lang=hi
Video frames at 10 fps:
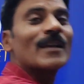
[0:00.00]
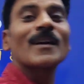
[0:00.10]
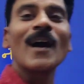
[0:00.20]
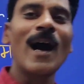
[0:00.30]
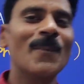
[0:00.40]
कोई
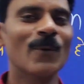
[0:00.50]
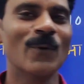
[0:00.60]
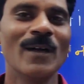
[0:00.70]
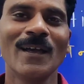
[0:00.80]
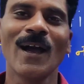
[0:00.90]
काम
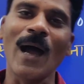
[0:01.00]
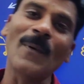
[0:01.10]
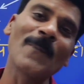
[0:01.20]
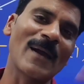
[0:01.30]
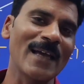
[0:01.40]
हो
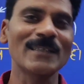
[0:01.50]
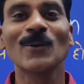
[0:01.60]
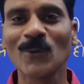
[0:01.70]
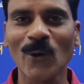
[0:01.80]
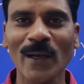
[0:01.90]
अब आप कैसे
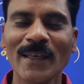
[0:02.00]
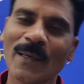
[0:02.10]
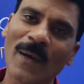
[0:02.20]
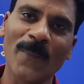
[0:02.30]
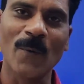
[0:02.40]
ढूंढोगे
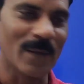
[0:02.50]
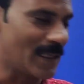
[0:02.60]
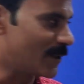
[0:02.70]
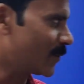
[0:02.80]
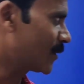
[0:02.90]
ये मैं आपको
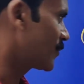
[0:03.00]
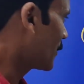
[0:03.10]
बता दूंगा